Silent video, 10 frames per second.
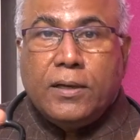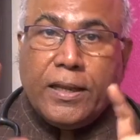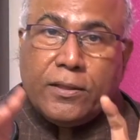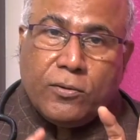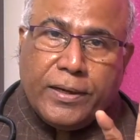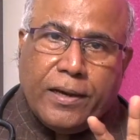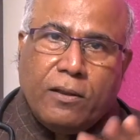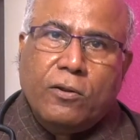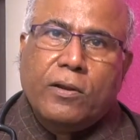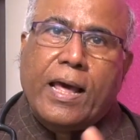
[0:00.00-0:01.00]
లేదు
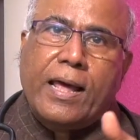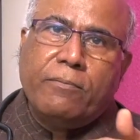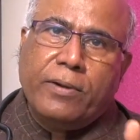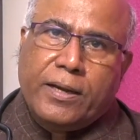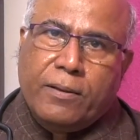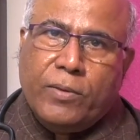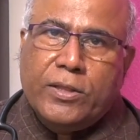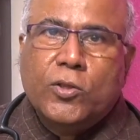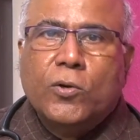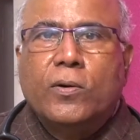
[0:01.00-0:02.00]
నీళ్ళలో నానబెట్టిన
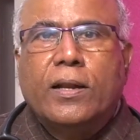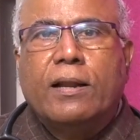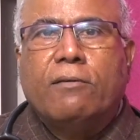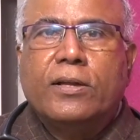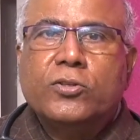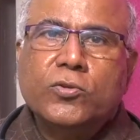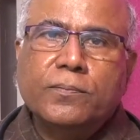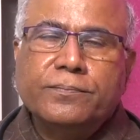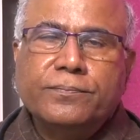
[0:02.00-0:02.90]
మెంతులు కూడా నవలచ్చు